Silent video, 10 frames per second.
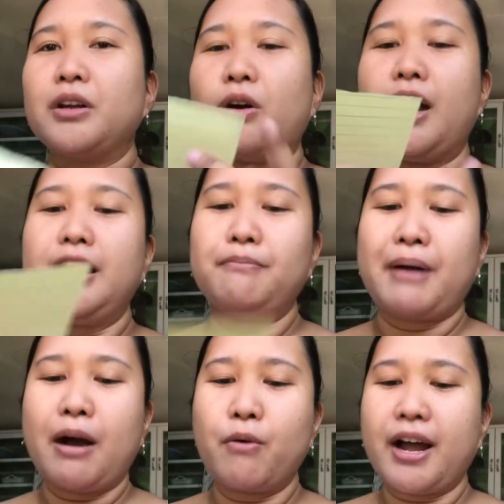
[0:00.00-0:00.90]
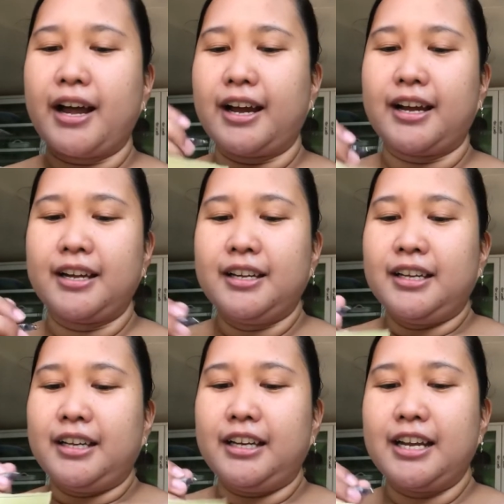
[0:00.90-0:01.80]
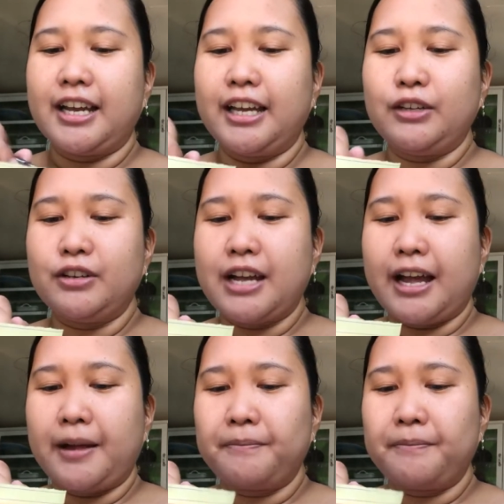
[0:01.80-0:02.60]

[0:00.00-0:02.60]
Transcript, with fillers: O halimbawa, ah, ilagay nyo na